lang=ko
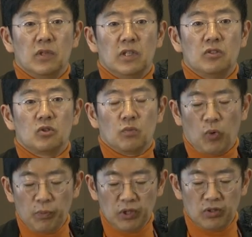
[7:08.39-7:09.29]
이쪽
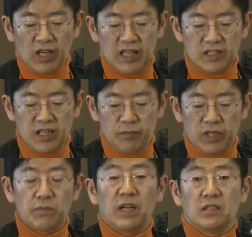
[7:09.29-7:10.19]
보편적 가치에
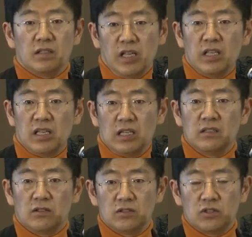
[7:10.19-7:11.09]
기반해서 얘기를
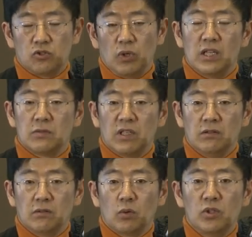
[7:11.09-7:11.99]
하는 것이
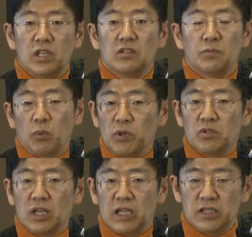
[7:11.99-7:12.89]
중요하지만 동시에 이것이
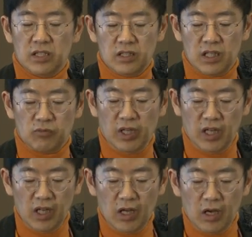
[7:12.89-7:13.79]
보편적 가치이기 때문에